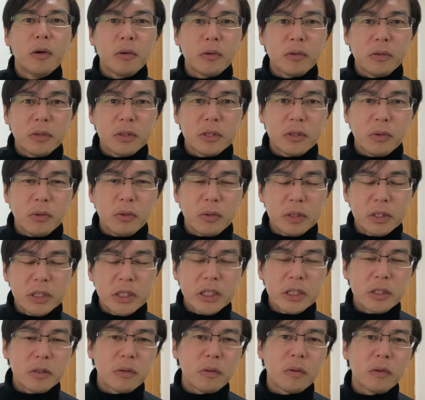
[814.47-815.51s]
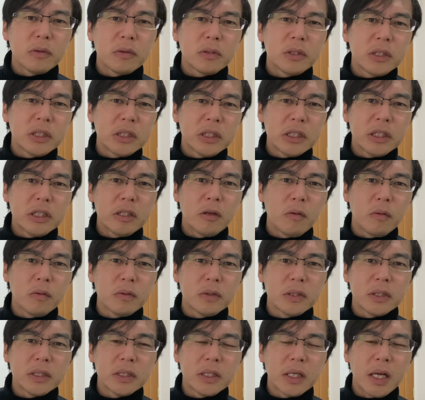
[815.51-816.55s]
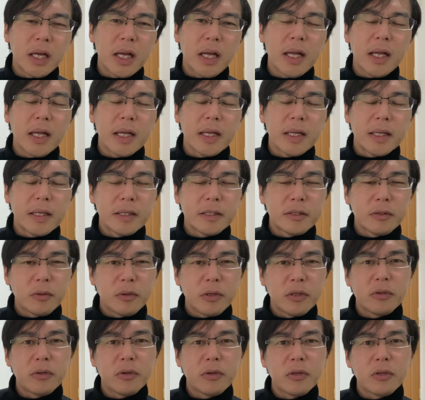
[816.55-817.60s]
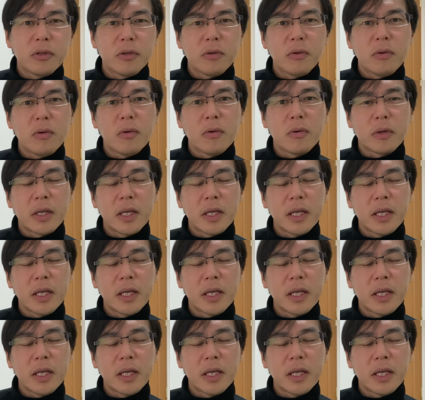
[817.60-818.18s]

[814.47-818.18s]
本当にその一個人一個人がそれぞれの